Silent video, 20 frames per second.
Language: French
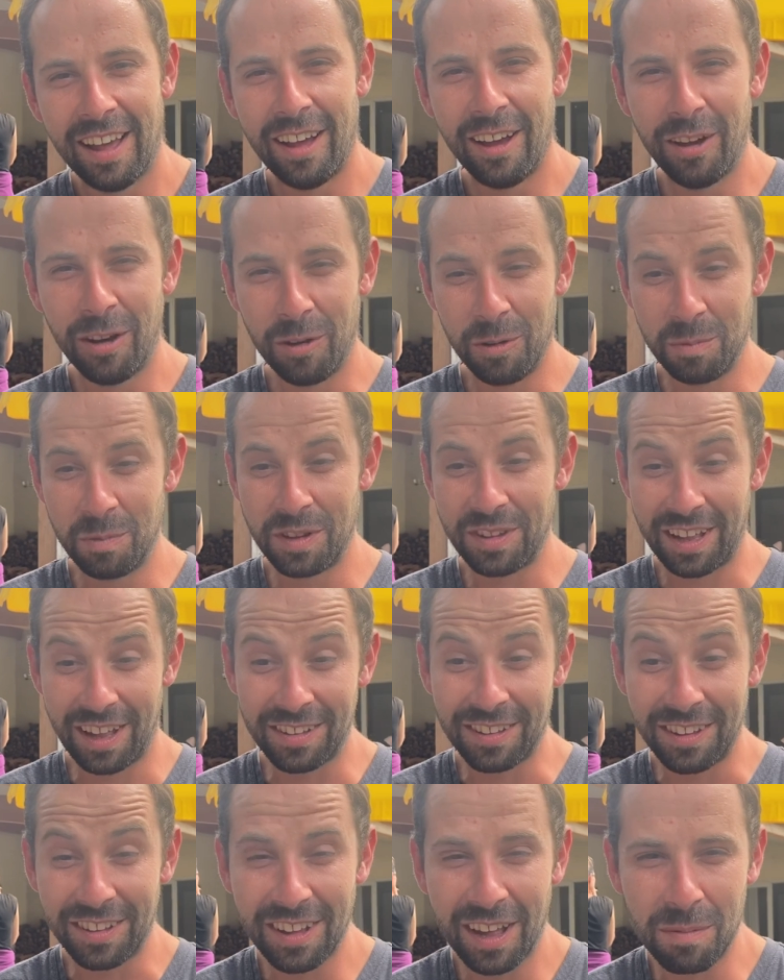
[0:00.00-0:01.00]
euh, bah, C'est
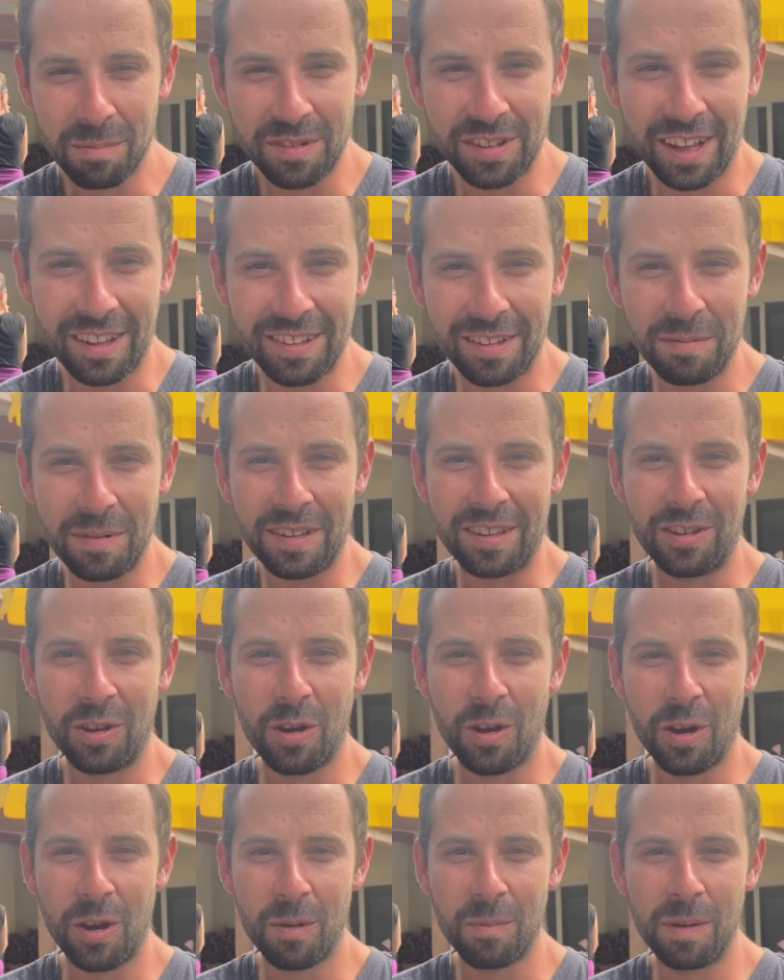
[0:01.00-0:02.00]
assez simple ça, c'est parce
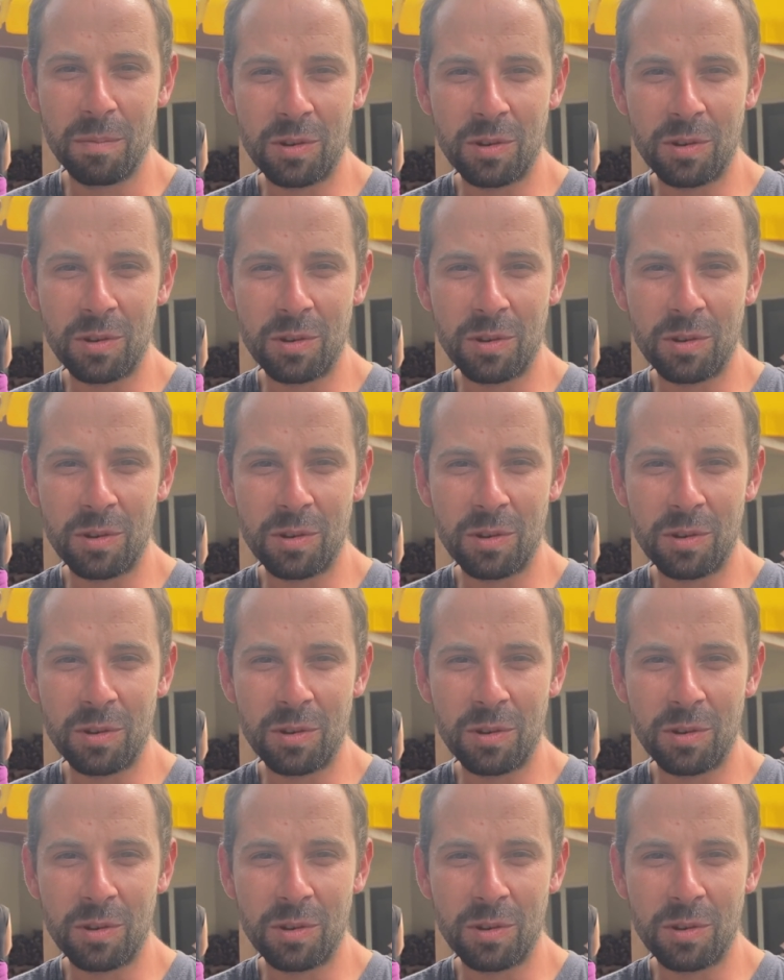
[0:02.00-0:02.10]
que ben,